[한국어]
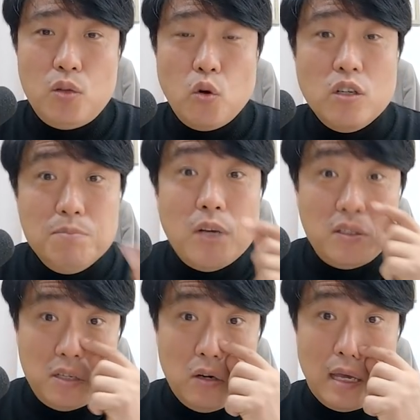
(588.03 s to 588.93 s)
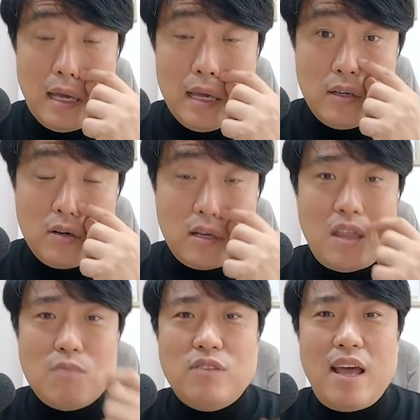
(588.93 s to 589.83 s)
읍면 지역에. 그렇기
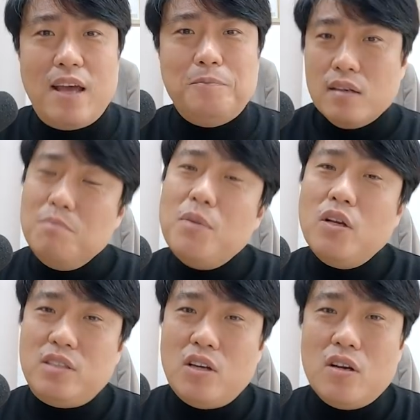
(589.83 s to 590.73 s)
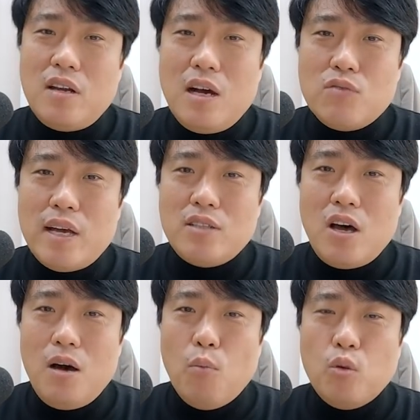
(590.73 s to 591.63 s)
때문에 읍면 지역이라고
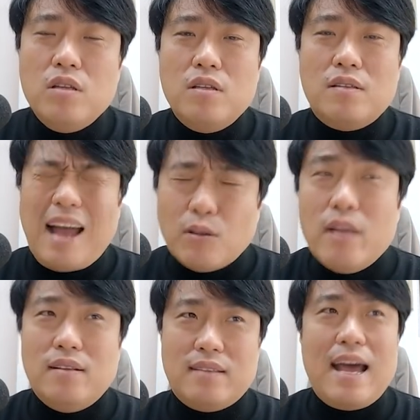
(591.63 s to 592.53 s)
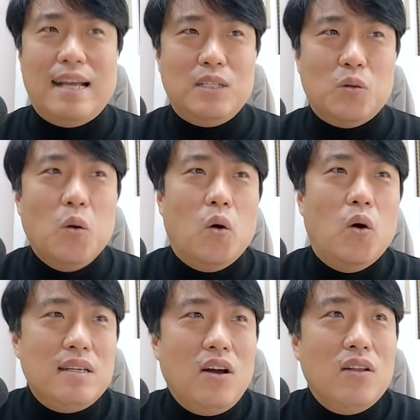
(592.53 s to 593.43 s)
해서 뭐든 다 되는 게 아니고
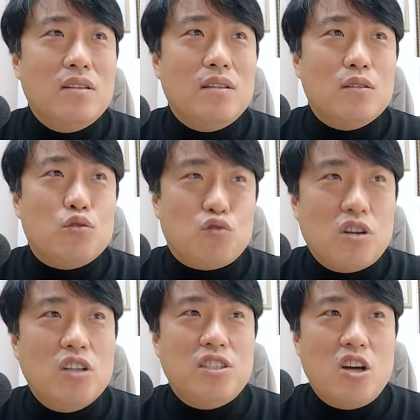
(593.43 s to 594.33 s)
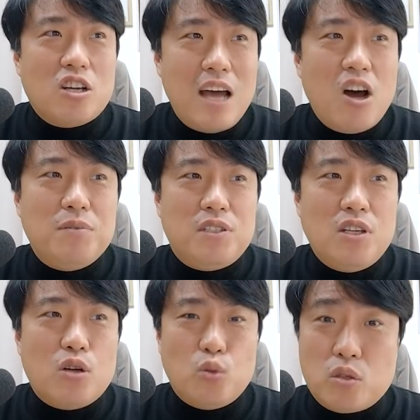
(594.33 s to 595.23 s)
이런 주거 지역, 상업
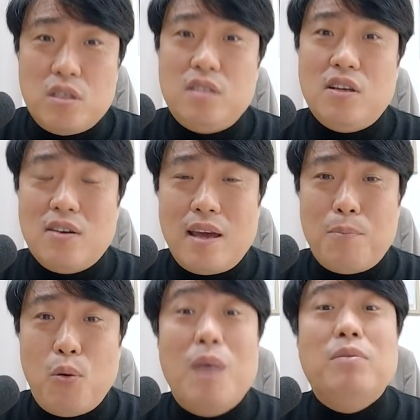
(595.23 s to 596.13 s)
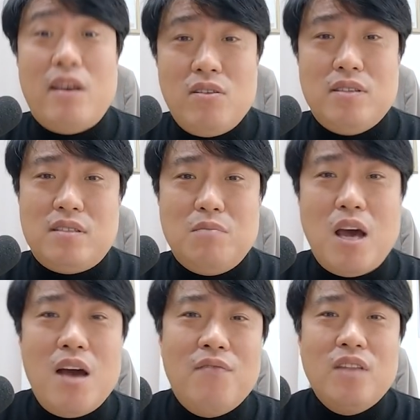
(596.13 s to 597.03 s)
지역, 녹지 지역에 포함되어
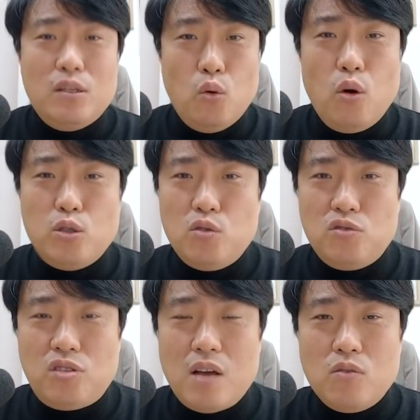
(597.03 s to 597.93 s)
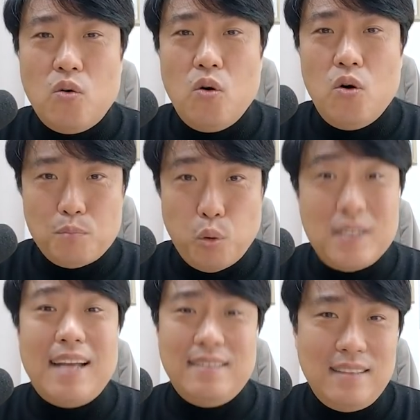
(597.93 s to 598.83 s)
있으면 농어촌 주택으로
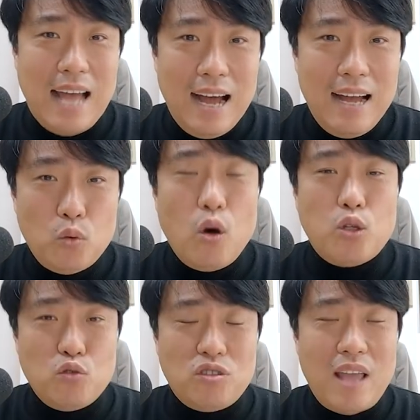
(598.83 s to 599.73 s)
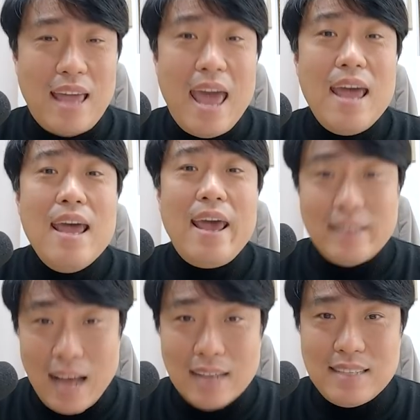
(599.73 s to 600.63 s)
보지 않는다. 농어촌 주택에
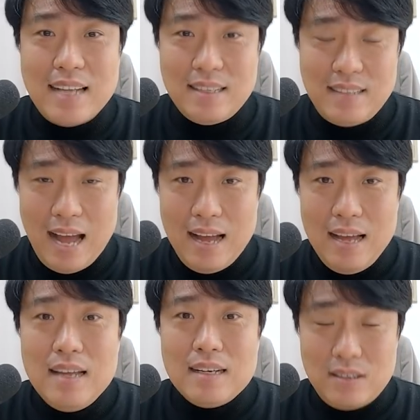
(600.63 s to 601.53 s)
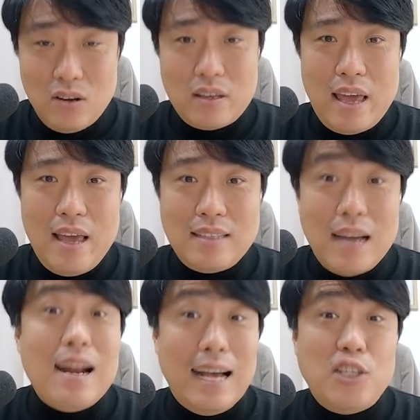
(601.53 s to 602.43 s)
해당하지 않는다. 그렇게
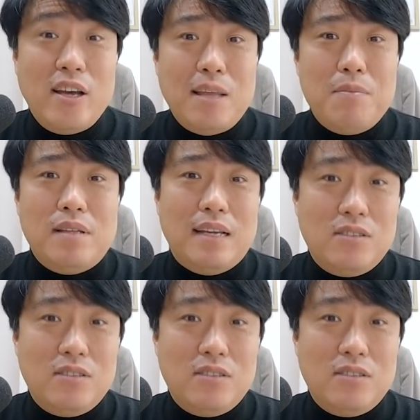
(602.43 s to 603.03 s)
잘 아셔야 됩니다.